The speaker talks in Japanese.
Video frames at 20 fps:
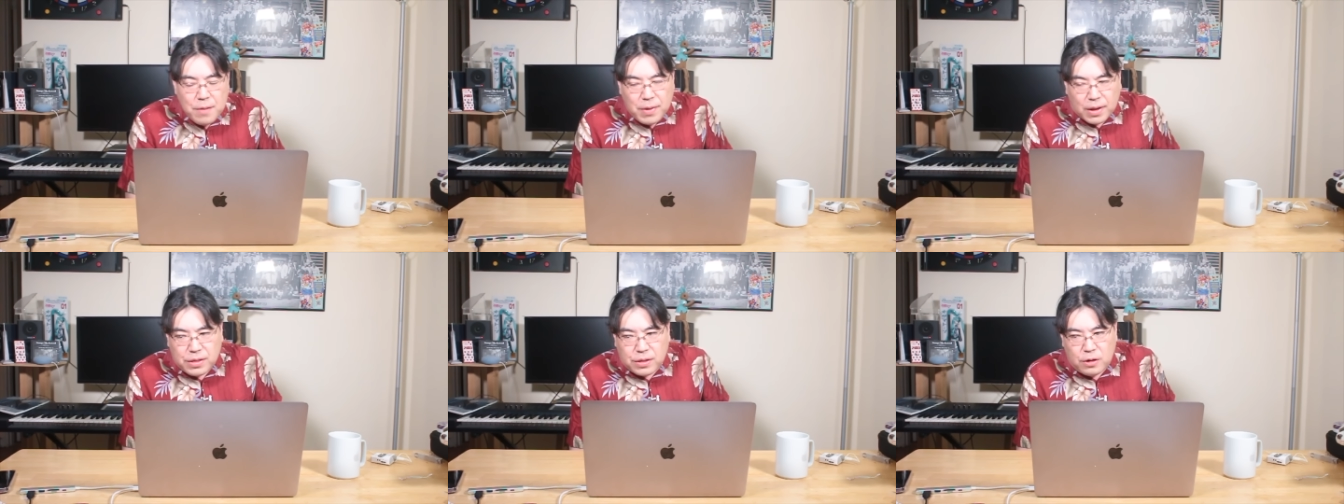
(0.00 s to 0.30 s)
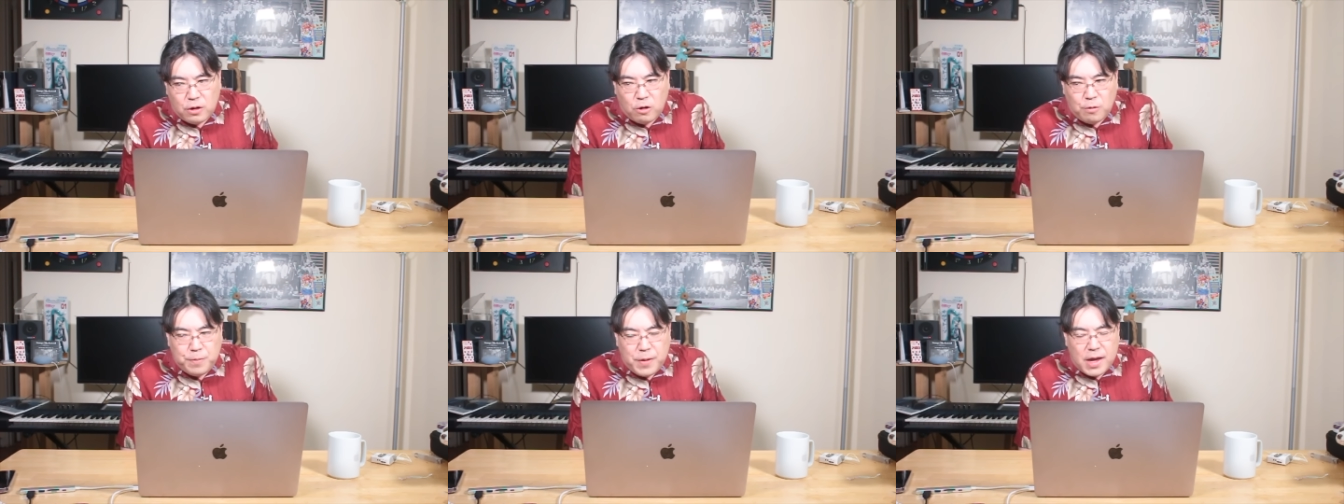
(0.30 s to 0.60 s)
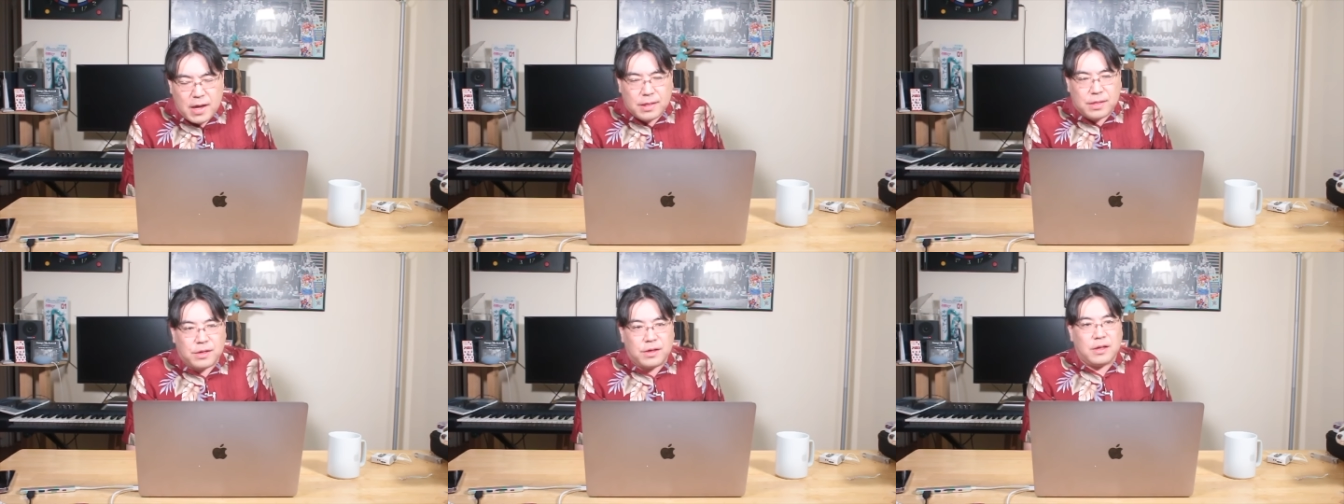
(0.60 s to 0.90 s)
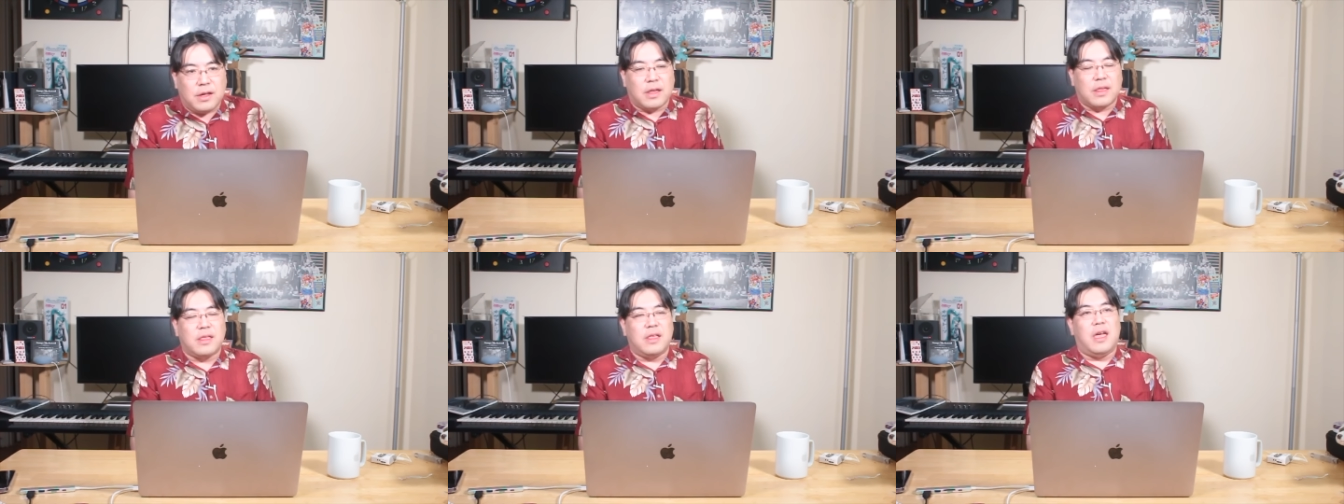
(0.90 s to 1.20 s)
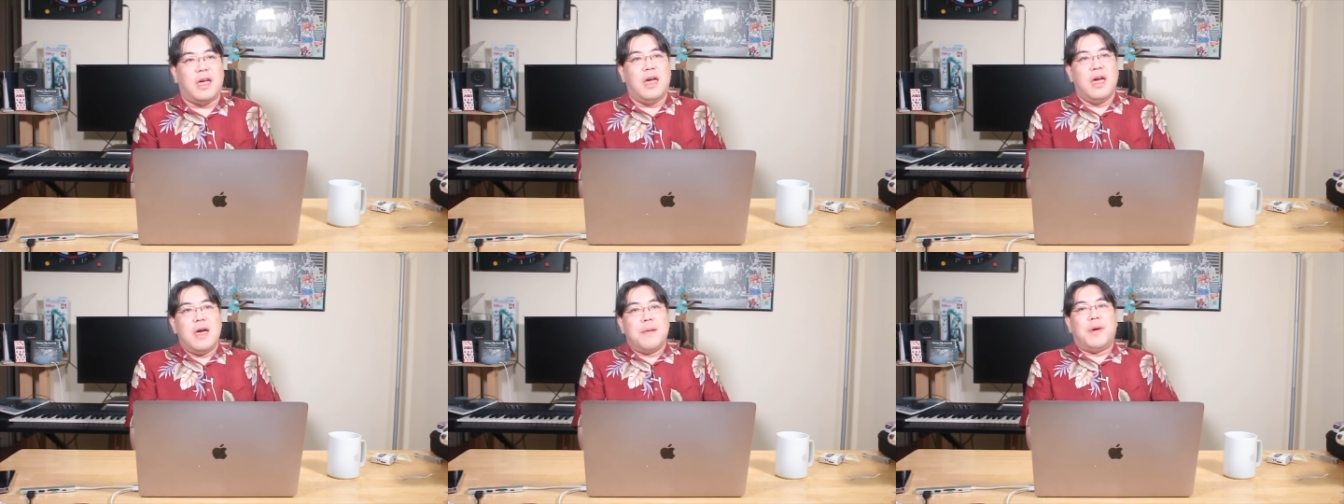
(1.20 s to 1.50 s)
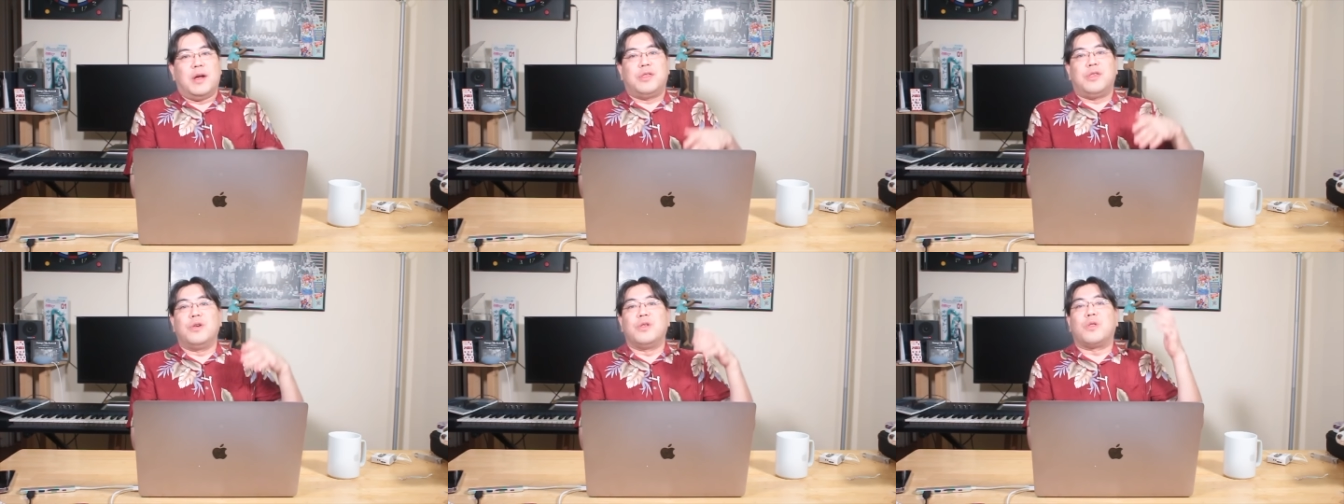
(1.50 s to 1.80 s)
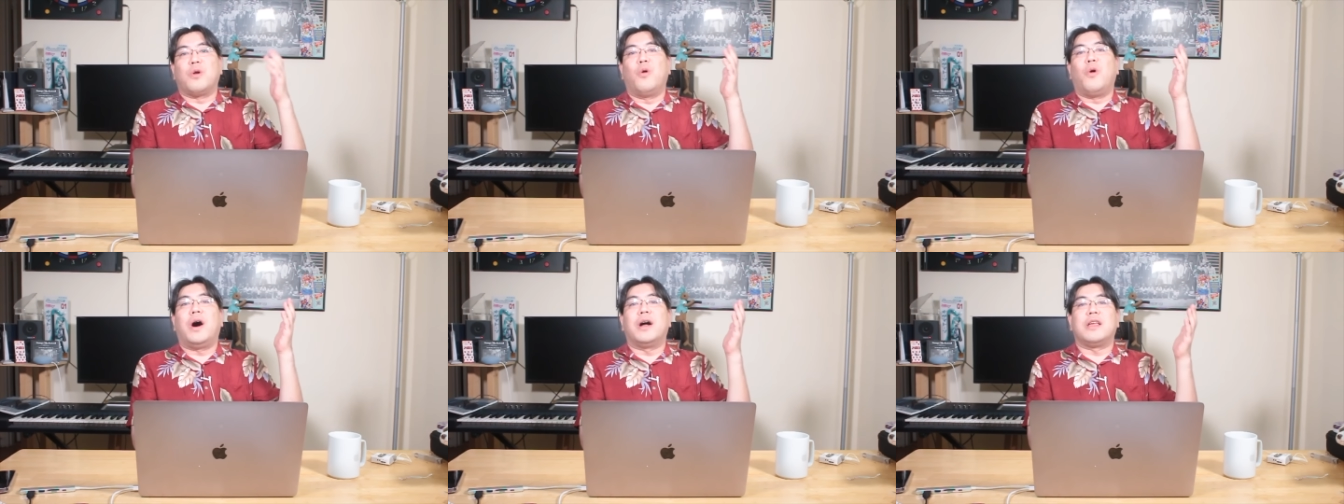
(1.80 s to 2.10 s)
まあそれをベースにですね、まあずっ
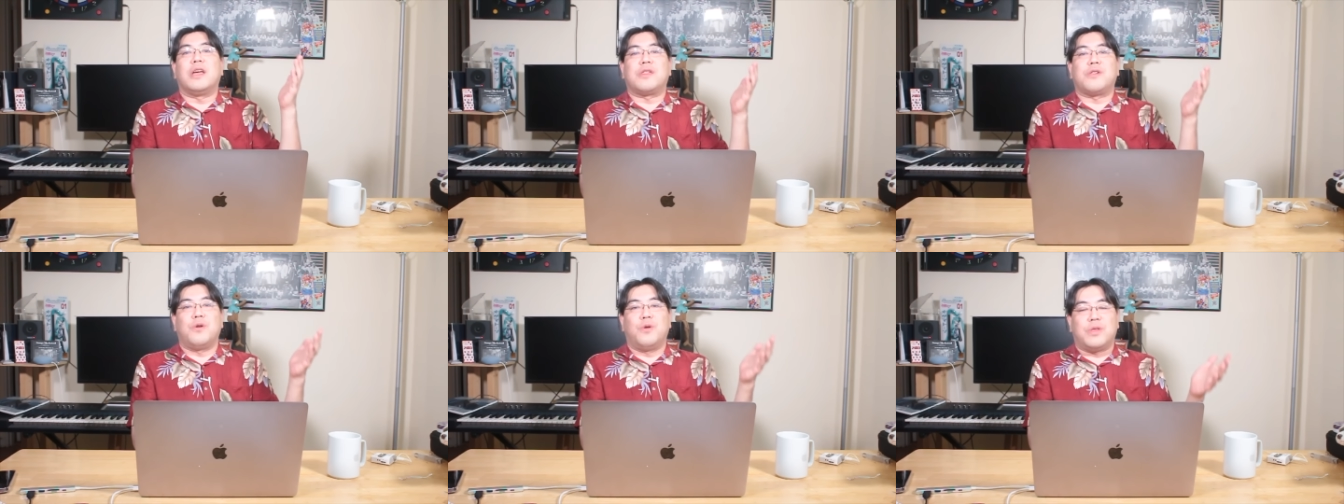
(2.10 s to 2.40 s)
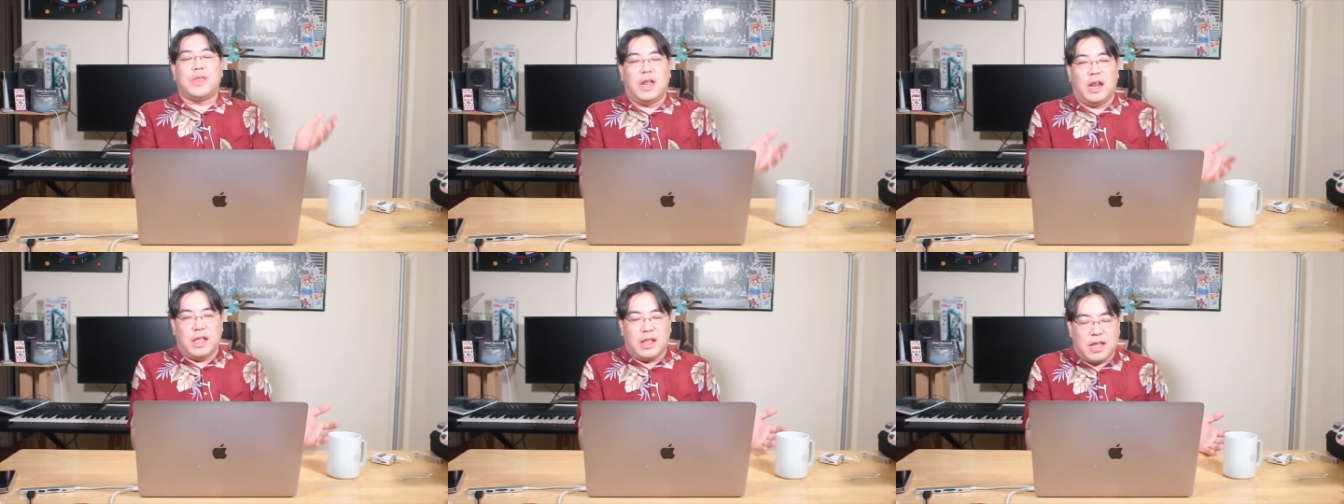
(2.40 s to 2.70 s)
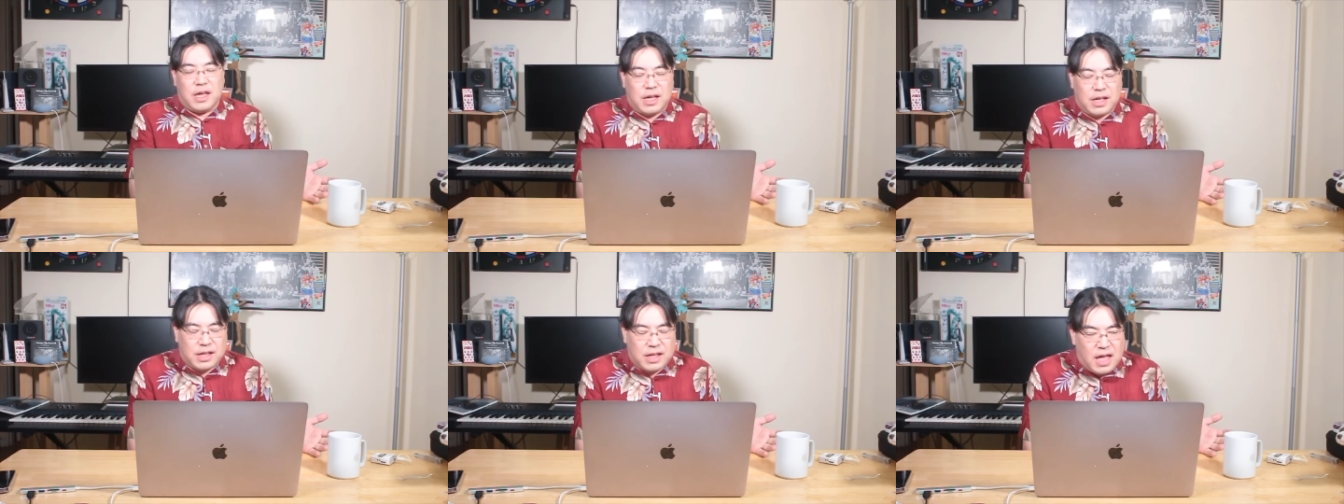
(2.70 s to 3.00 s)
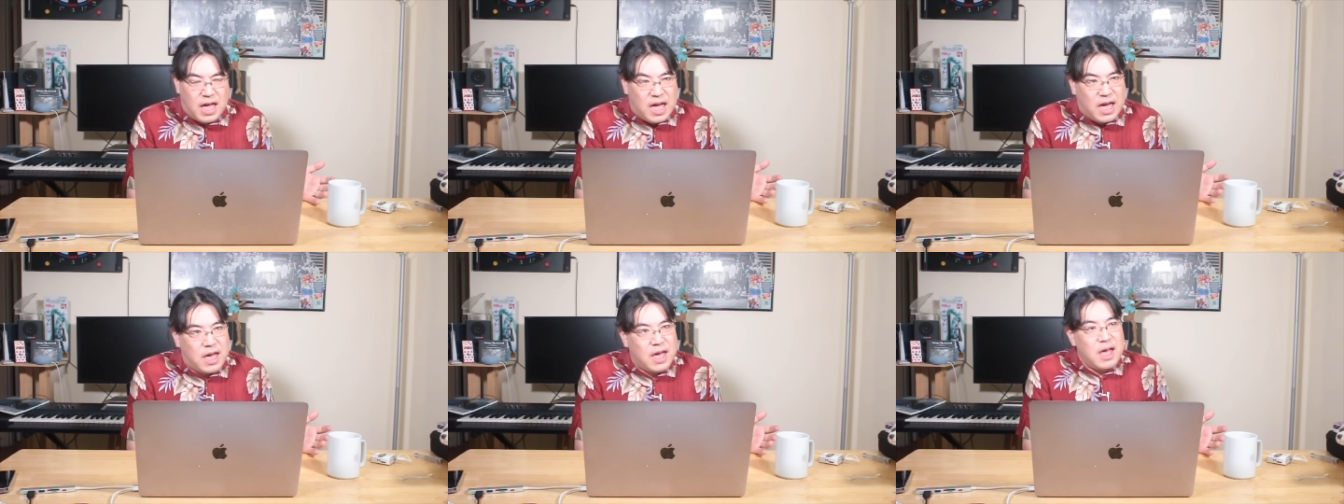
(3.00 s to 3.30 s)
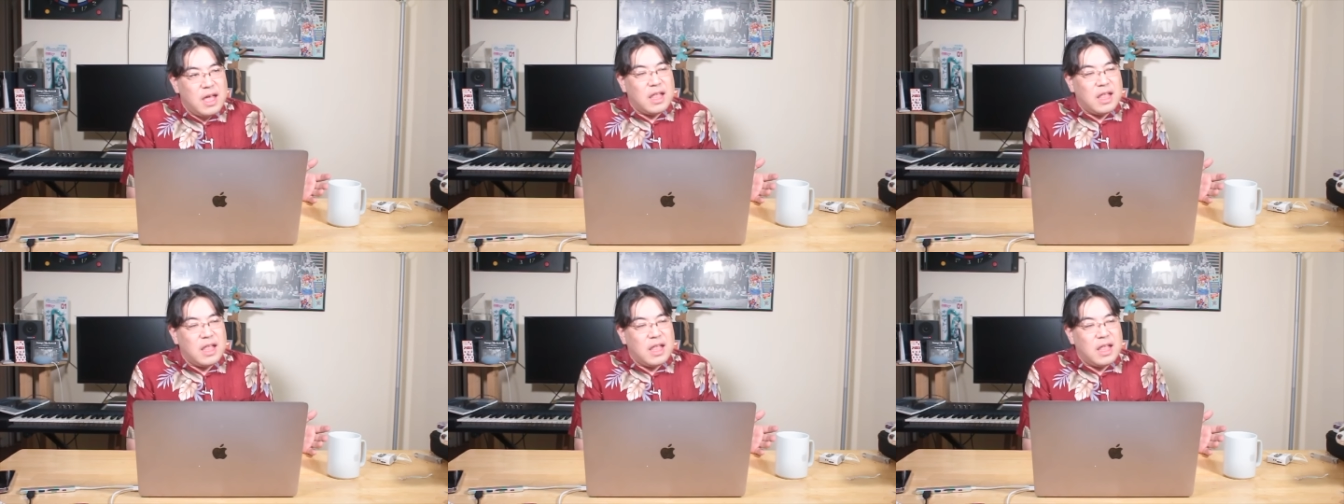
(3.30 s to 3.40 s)
とお話をされていて、